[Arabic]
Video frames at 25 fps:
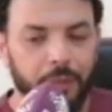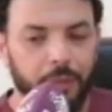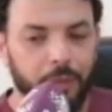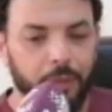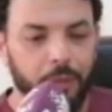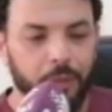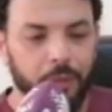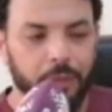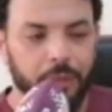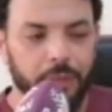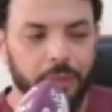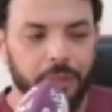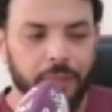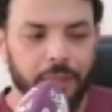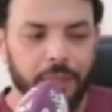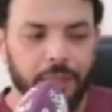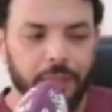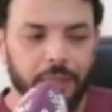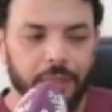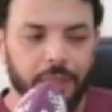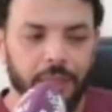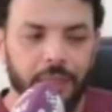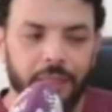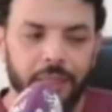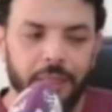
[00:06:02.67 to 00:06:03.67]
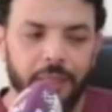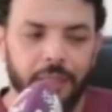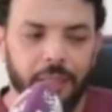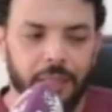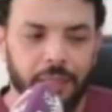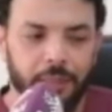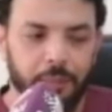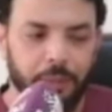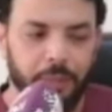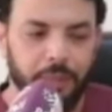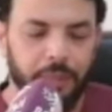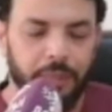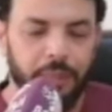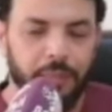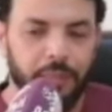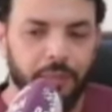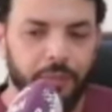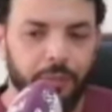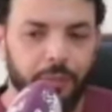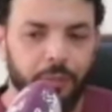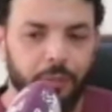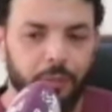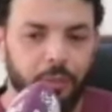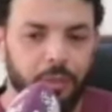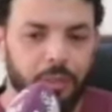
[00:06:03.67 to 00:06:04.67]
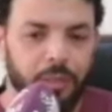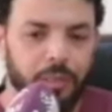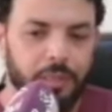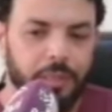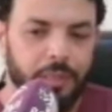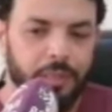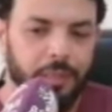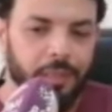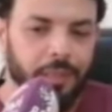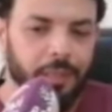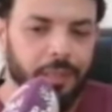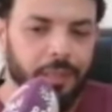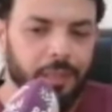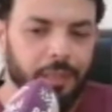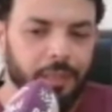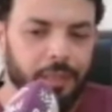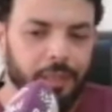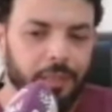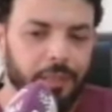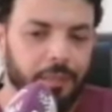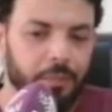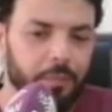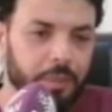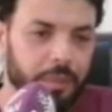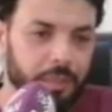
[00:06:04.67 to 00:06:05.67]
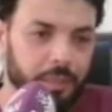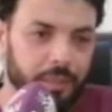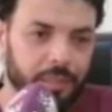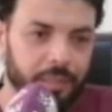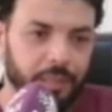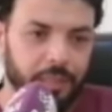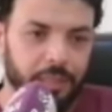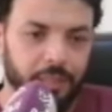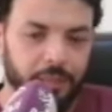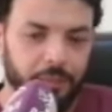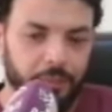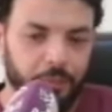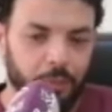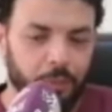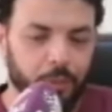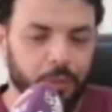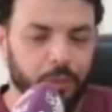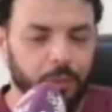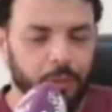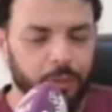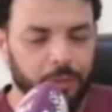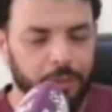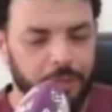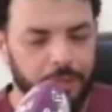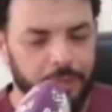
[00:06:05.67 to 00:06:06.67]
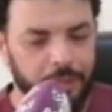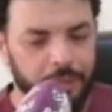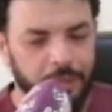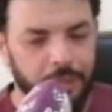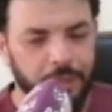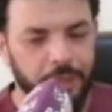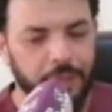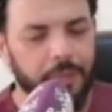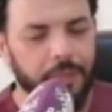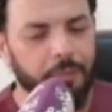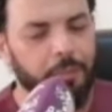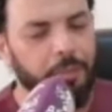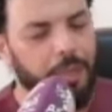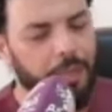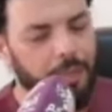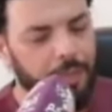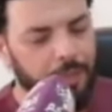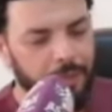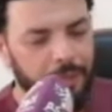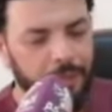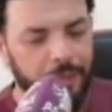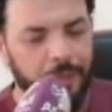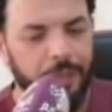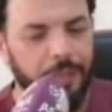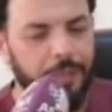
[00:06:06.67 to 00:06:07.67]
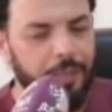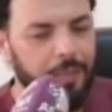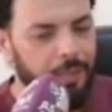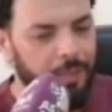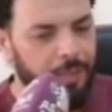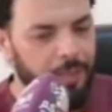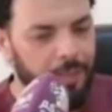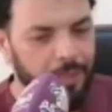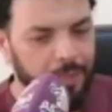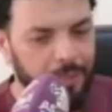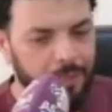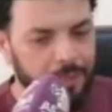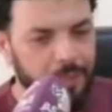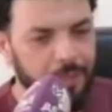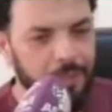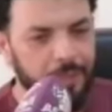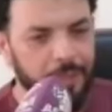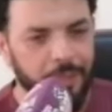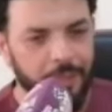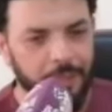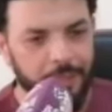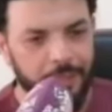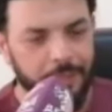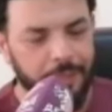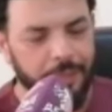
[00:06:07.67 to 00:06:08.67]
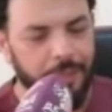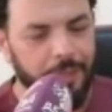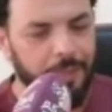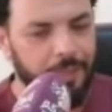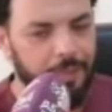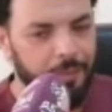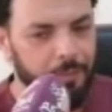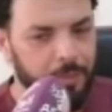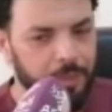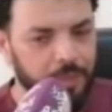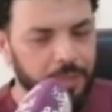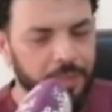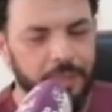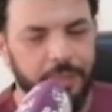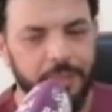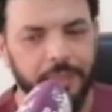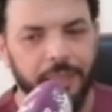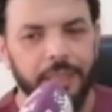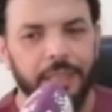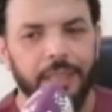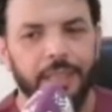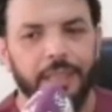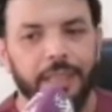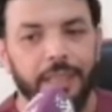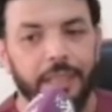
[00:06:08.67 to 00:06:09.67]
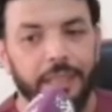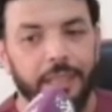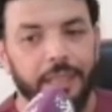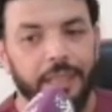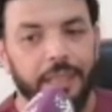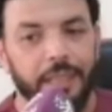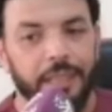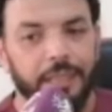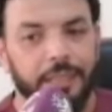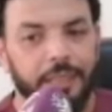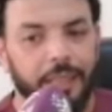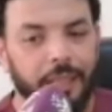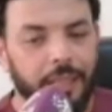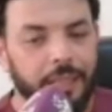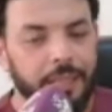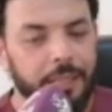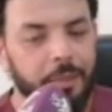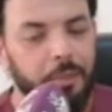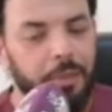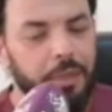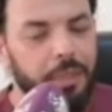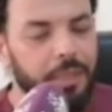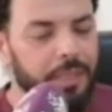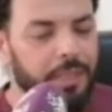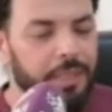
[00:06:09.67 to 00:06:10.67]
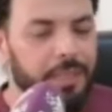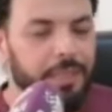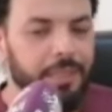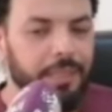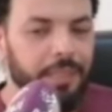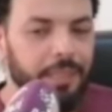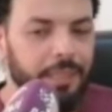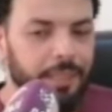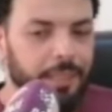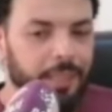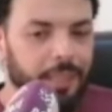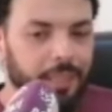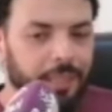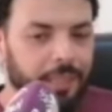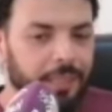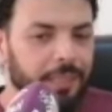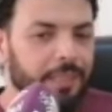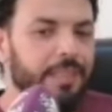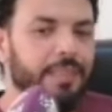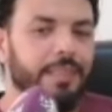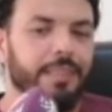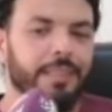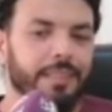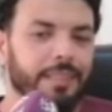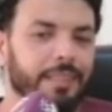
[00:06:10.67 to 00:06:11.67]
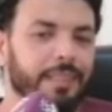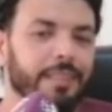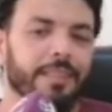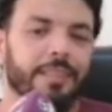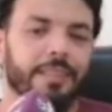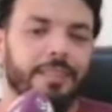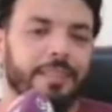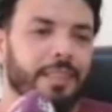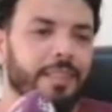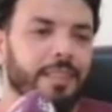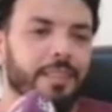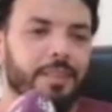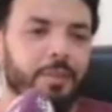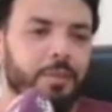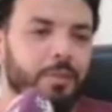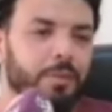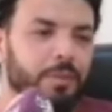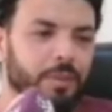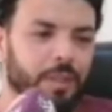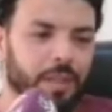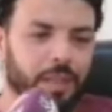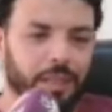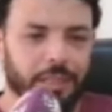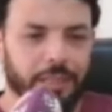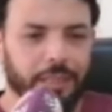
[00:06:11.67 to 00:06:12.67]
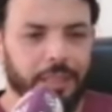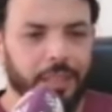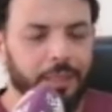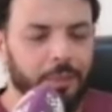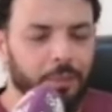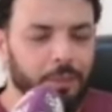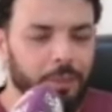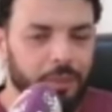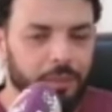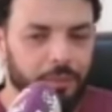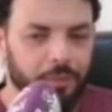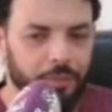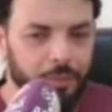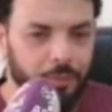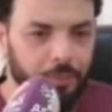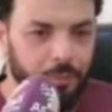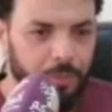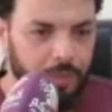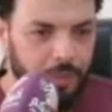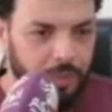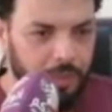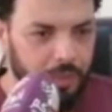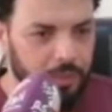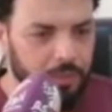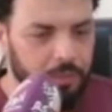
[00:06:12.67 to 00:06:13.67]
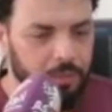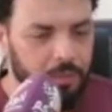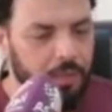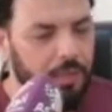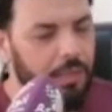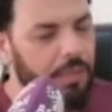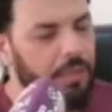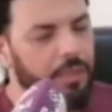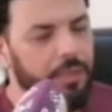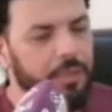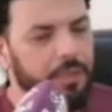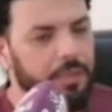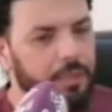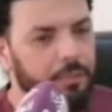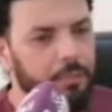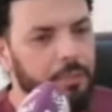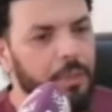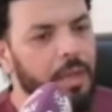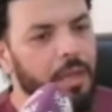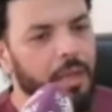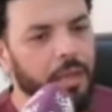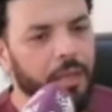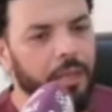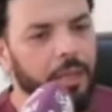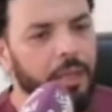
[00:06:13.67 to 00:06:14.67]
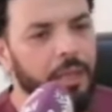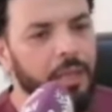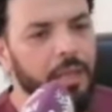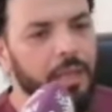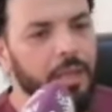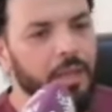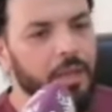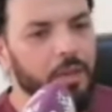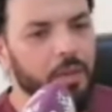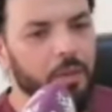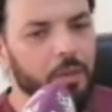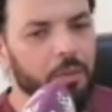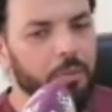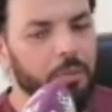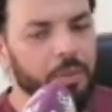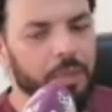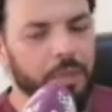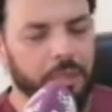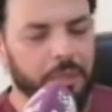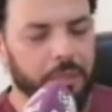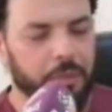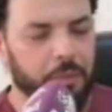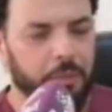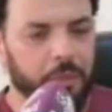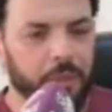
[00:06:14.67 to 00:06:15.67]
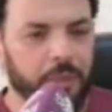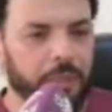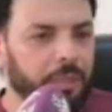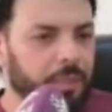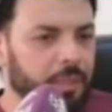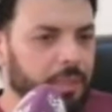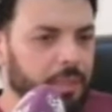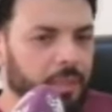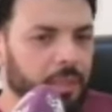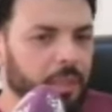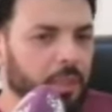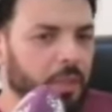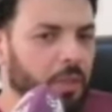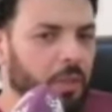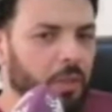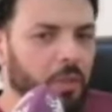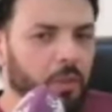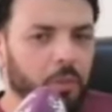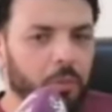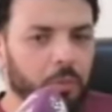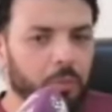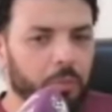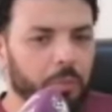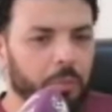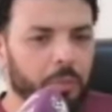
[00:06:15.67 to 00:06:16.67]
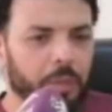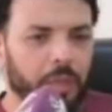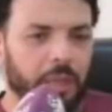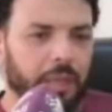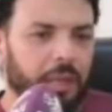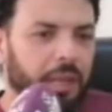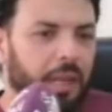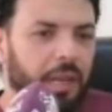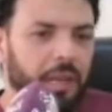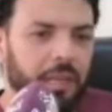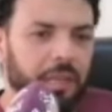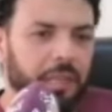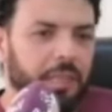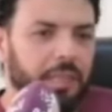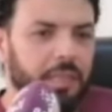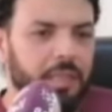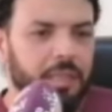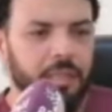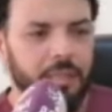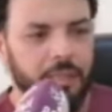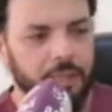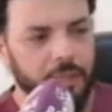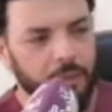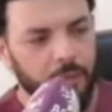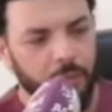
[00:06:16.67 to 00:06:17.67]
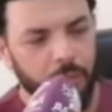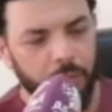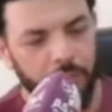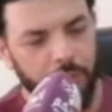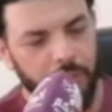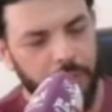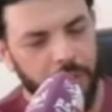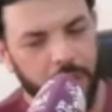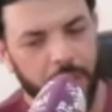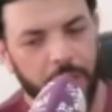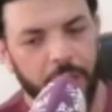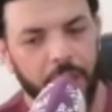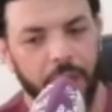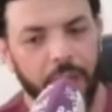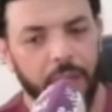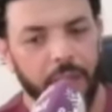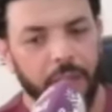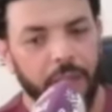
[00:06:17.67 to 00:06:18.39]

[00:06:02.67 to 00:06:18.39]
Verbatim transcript: مع الدروج قالت لنا انا ما عنديش فلوس غادي نمشي نتيري الفلوس ونجي ما علينا قلنا لها سير الله يسخر مشات ضاقت من داكشي اللي ضاقت جات حطاتو لنا في المركز قالت لك هادشي مار وما يعجبنيش وما راقنيش وما